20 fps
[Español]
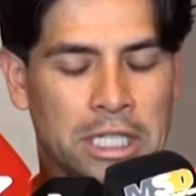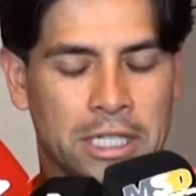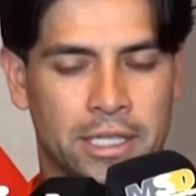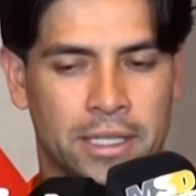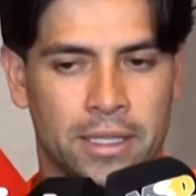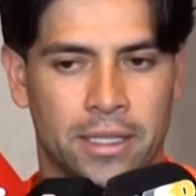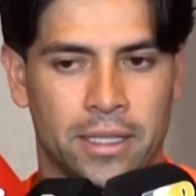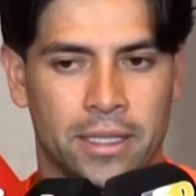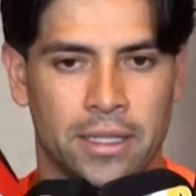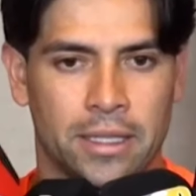
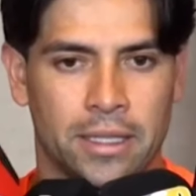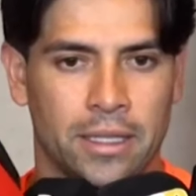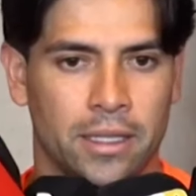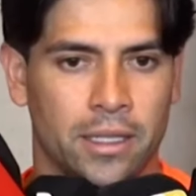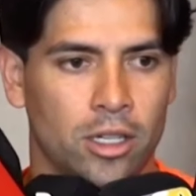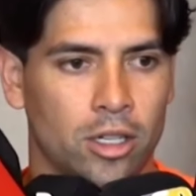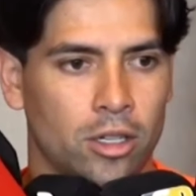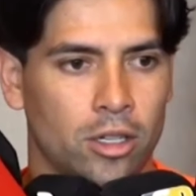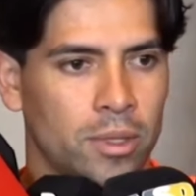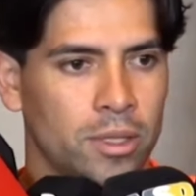
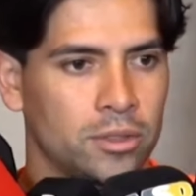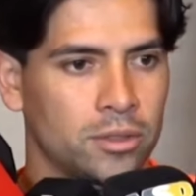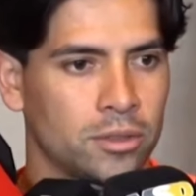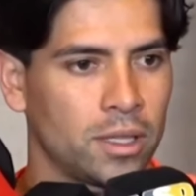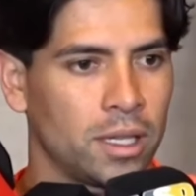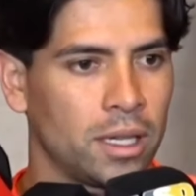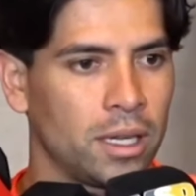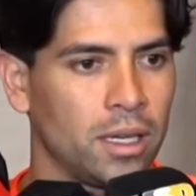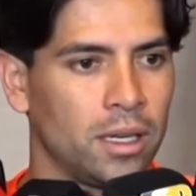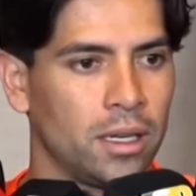lo
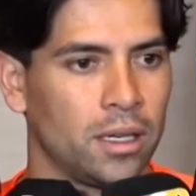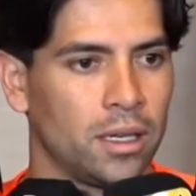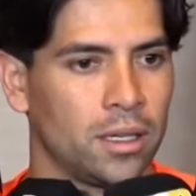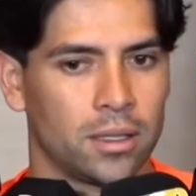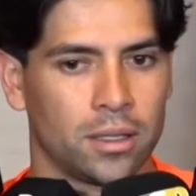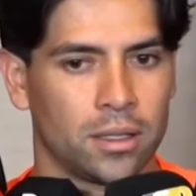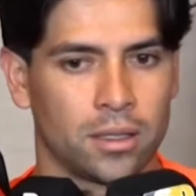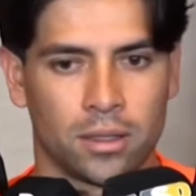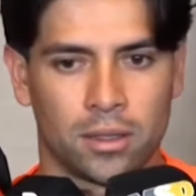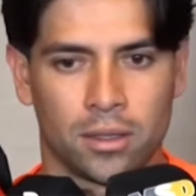
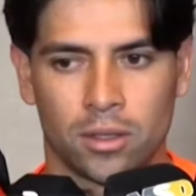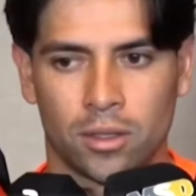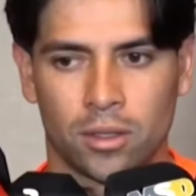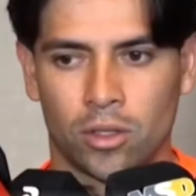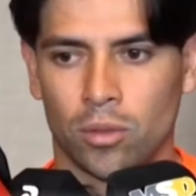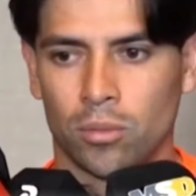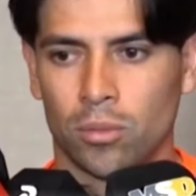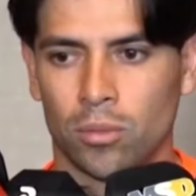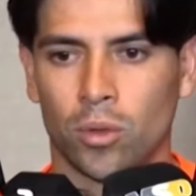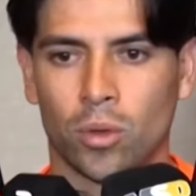personal,
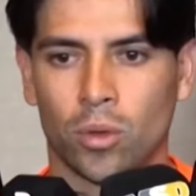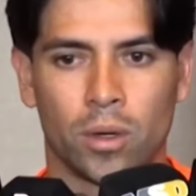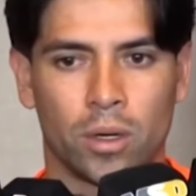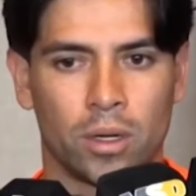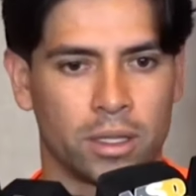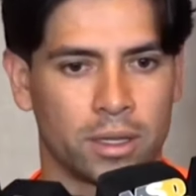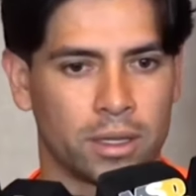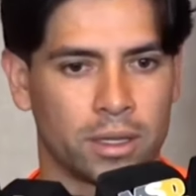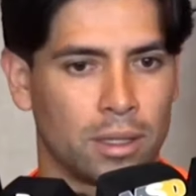como jugador